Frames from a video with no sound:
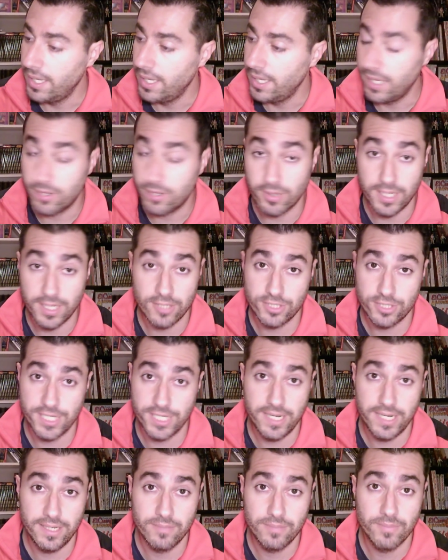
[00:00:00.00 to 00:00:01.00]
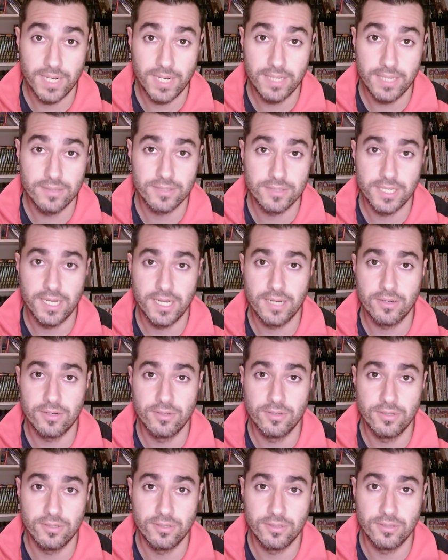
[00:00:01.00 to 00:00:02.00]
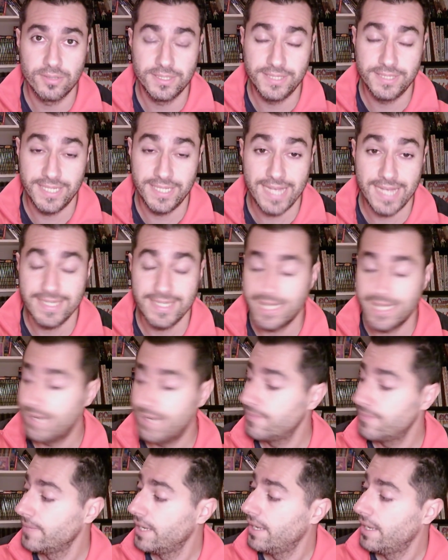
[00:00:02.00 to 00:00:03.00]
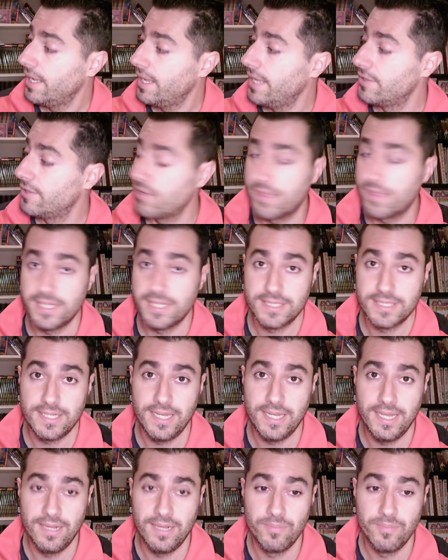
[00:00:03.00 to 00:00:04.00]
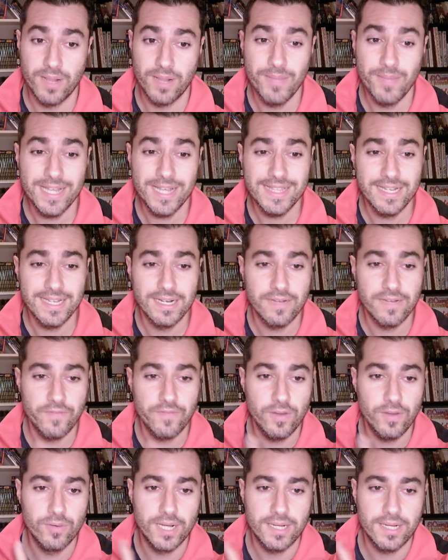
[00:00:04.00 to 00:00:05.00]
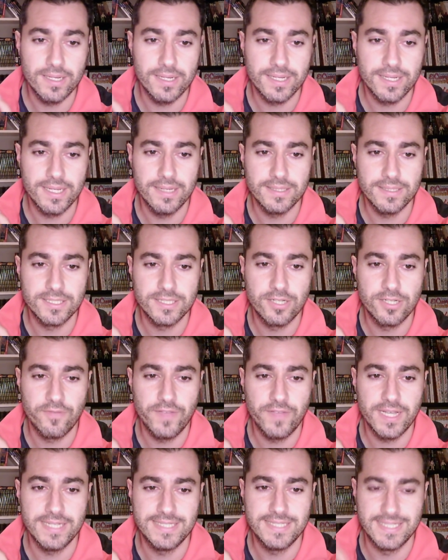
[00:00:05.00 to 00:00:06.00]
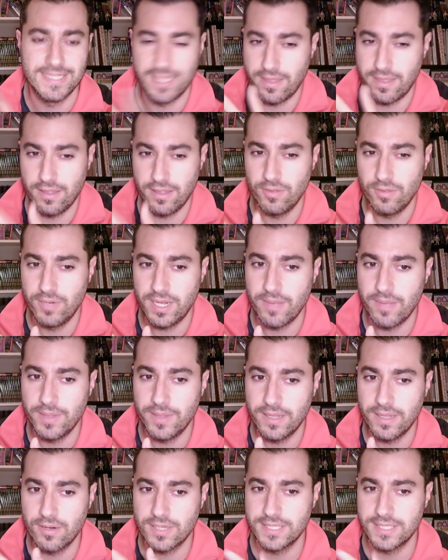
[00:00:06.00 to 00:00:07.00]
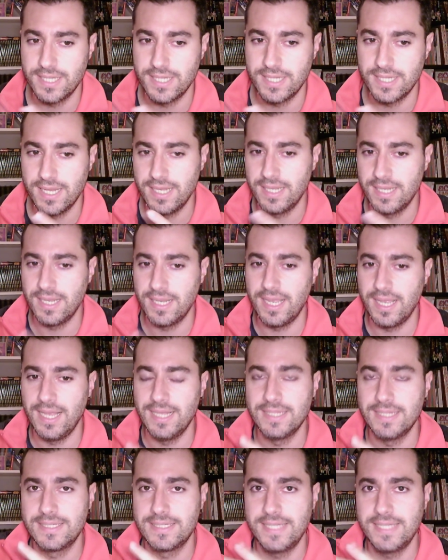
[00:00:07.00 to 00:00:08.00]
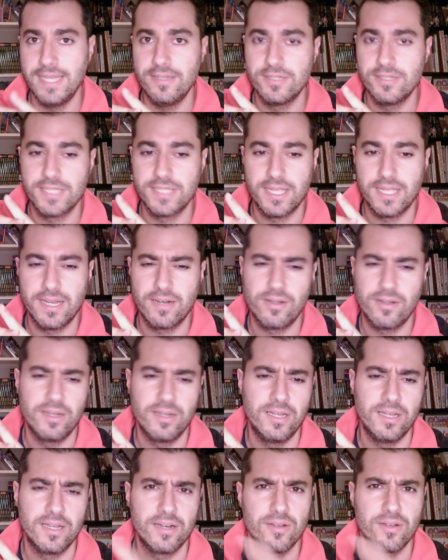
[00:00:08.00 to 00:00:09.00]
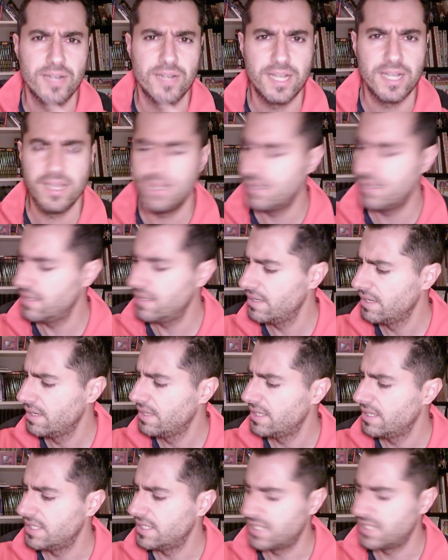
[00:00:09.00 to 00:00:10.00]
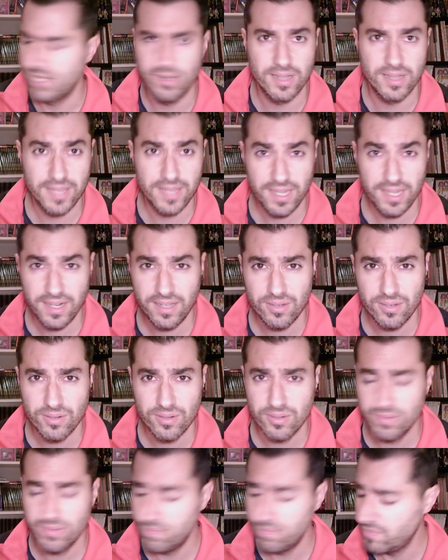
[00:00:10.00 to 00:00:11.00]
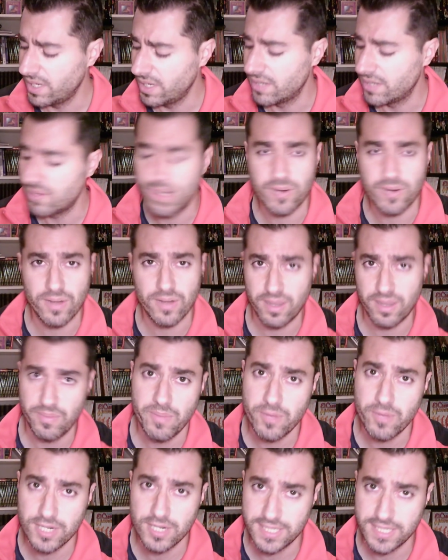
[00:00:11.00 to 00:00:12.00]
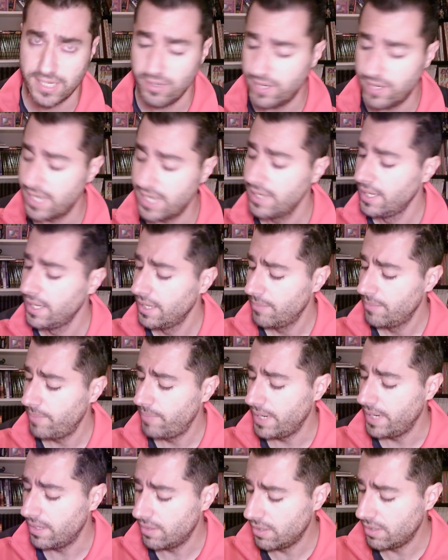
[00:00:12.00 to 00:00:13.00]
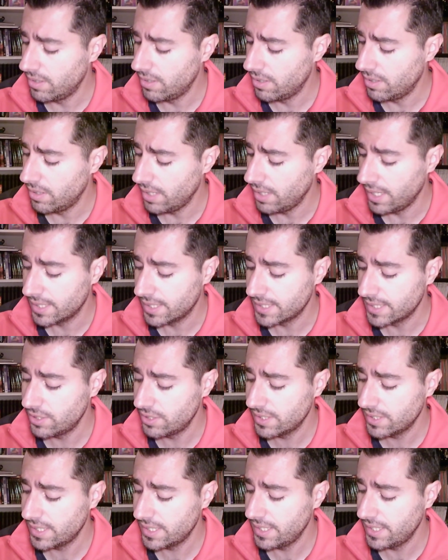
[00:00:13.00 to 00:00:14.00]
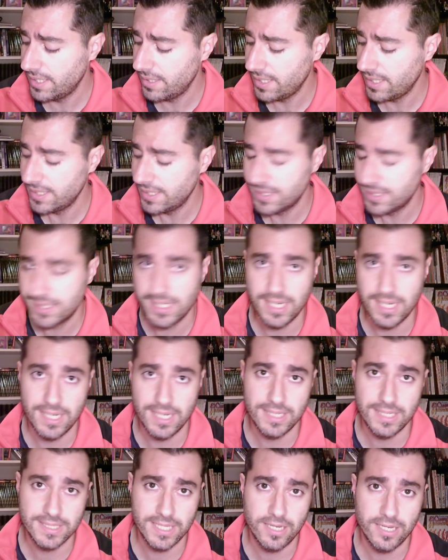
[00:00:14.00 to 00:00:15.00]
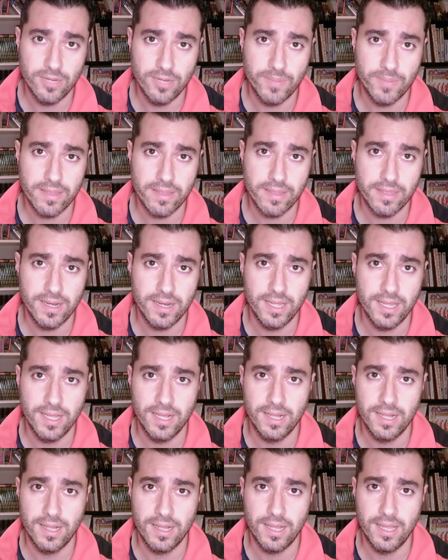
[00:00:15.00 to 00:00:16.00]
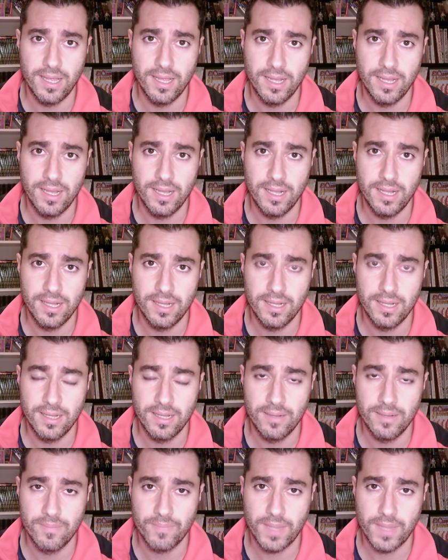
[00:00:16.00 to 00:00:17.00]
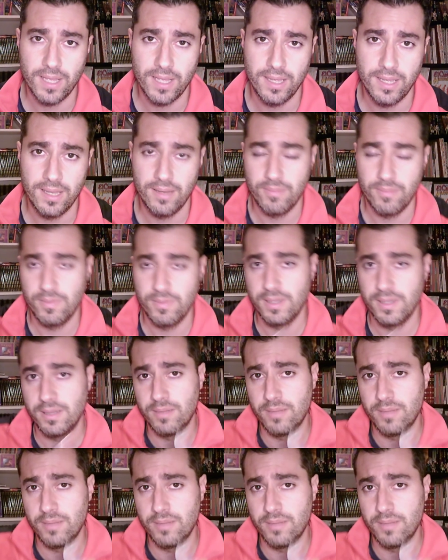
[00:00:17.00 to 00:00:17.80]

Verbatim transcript: eh, con Ero ¿vale? O sea, con Jiraiya. Entonces, el problema que tiene la figura es que, si os fijáis, se está haciendo únicamente lo que es el, sello este, que eh, creo que era el, sello del tigre o... Bueno, no me acuerdo el mismo que sello era. Pero el caso es que es el sello para hacer el, el,